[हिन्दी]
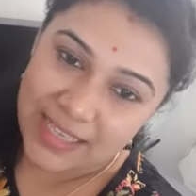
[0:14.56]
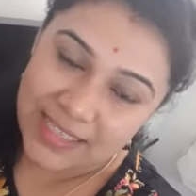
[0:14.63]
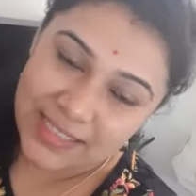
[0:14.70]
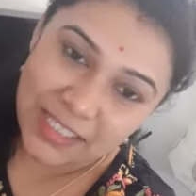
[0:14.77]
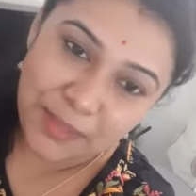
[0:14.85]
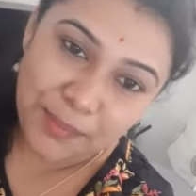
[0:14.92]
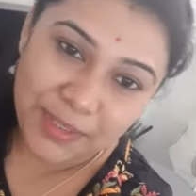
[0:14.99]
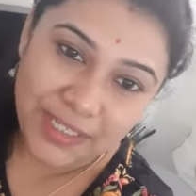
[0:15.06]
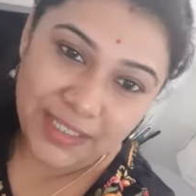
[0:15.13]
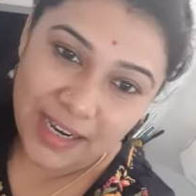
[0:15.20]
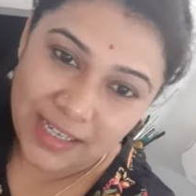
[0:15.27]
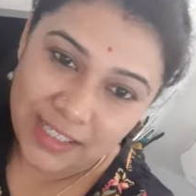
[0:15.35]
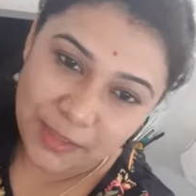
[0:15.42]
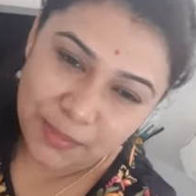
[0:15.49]
ऐसे ही मेरे
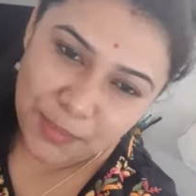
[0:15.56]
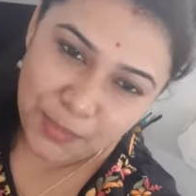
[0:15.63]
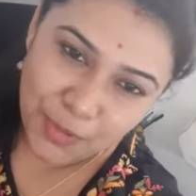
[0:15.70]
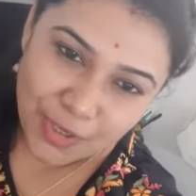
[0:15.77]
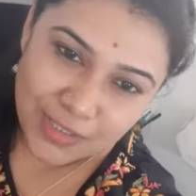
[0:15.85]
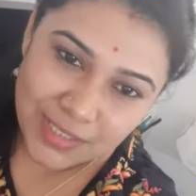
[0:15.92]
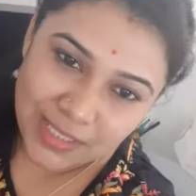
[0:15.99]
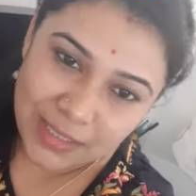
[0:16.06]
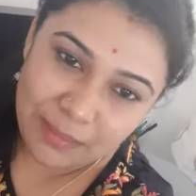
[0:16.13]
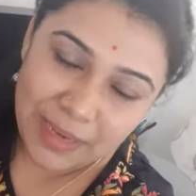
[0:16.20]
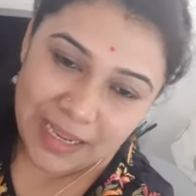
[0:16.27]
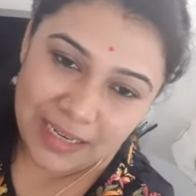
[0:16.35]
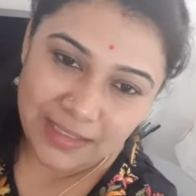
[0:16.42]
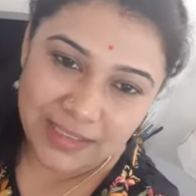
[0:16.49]
गार्डन में बहुत सारे
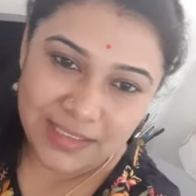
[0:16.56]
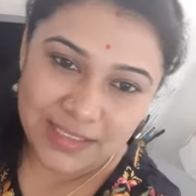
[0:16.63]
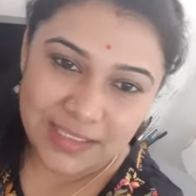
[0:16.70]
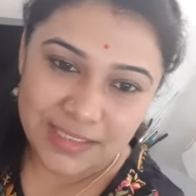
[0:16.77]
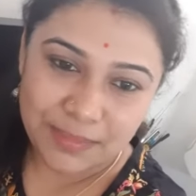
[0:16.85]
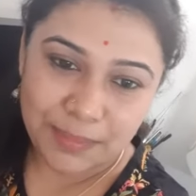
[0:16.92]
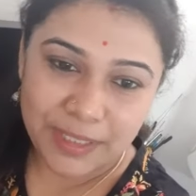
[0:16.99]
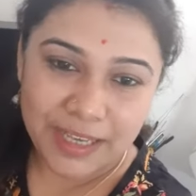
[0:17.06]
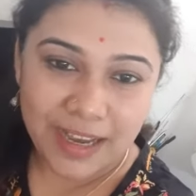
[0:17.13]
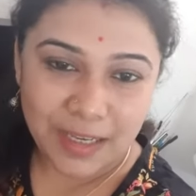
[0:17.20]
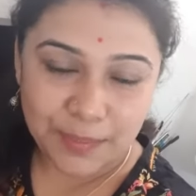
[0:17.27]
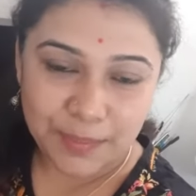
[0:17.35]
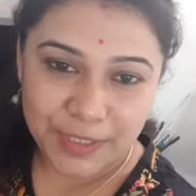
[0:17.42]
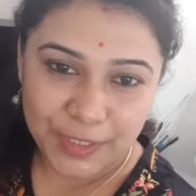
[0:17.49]
प्लांटर्स
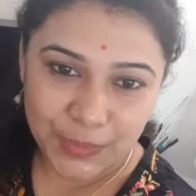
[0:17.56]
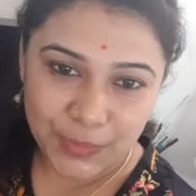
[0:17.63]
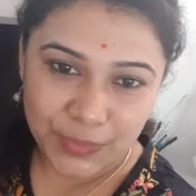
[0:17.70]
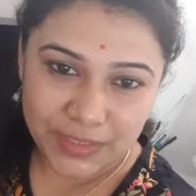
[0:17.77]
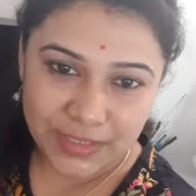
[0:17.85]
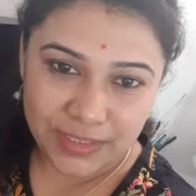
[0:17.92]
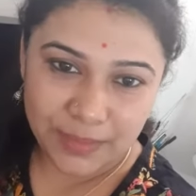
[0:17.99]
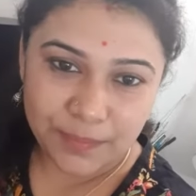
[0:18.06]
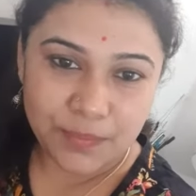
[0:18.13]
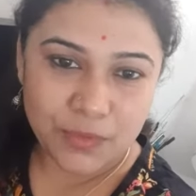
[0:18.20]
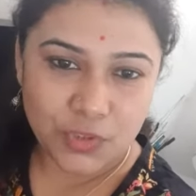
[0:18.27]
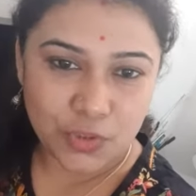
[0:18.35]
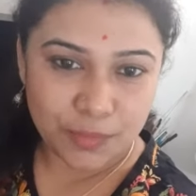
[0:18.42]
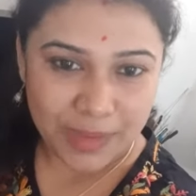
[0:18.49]
बेकार पड़े हुए थे
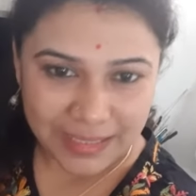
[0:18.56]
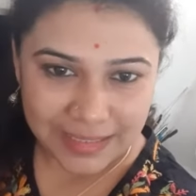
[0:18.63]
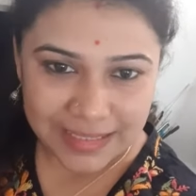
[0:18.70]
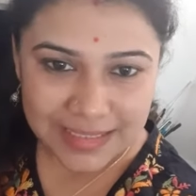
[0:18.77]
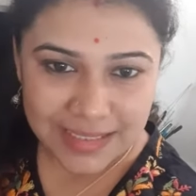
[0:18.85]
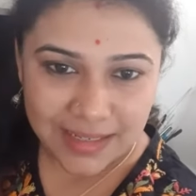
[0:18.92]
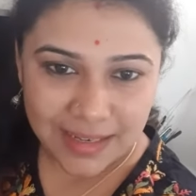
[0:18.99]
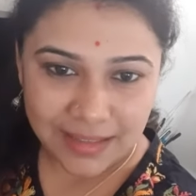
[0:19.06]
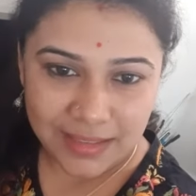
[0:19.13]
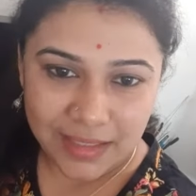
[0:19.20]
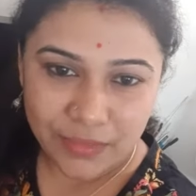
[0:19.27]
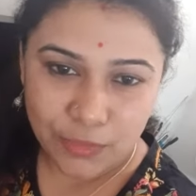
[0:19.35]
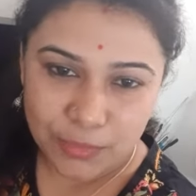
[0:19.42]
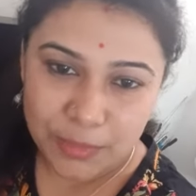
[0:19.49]
जो मार्केट से
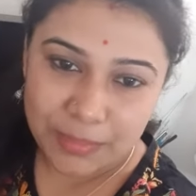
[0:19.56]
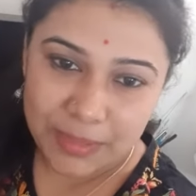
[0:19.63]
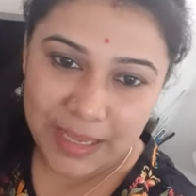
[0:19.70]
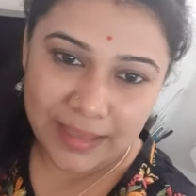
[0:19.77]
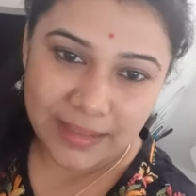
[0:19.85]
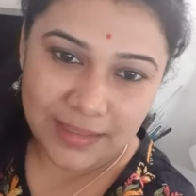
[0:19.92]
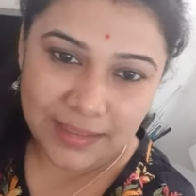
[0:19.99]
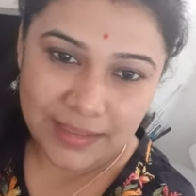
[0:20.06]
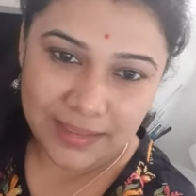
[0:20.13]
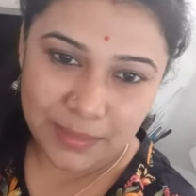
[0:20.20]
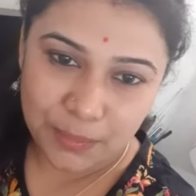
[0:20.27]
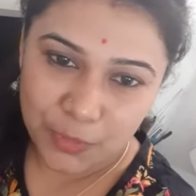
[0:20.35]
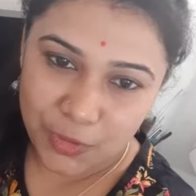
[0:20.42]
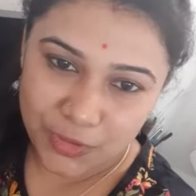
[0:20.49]
लाते हैं वो भी ब्लैक कलर
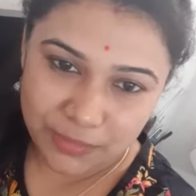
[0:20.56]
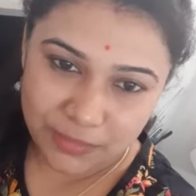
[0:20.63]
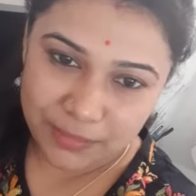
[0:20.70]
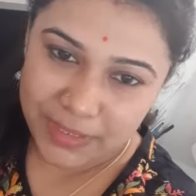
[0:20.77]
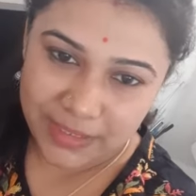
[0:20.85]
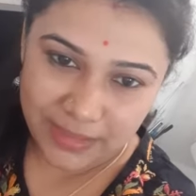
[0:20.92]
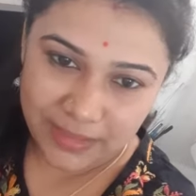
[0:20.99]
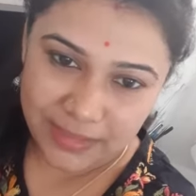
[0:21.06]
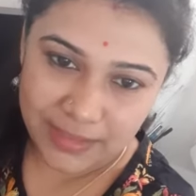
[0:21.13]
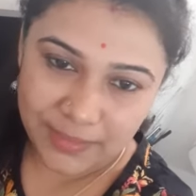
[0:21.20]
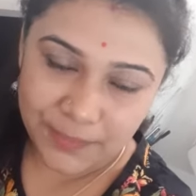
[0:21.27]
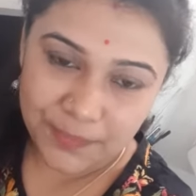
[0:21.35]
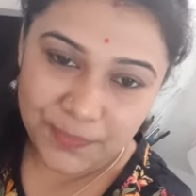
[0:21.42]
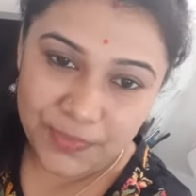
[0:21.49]
के पॉट में रहते
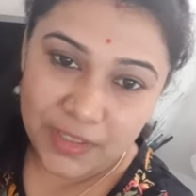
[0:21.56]
हैं